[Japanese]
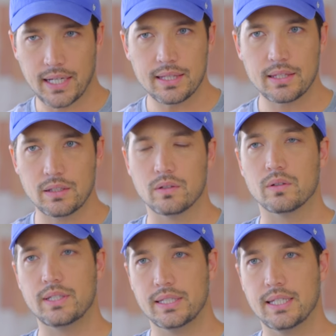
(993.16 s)
かっていう
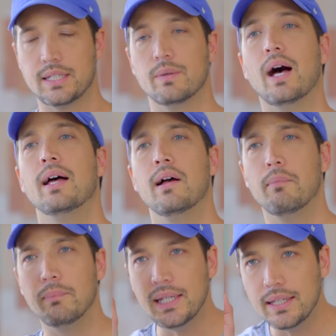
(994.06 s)
と、事実は
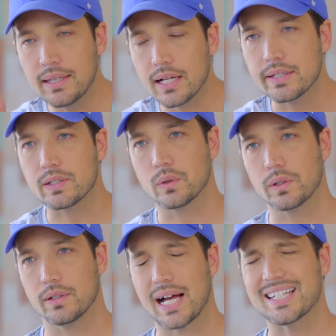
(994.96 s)
みんなにそ
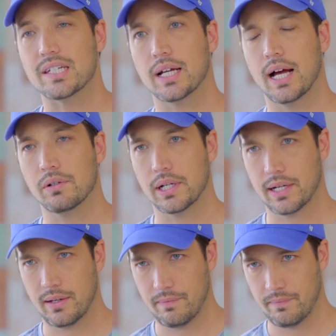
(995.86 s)
ういう価値があるから、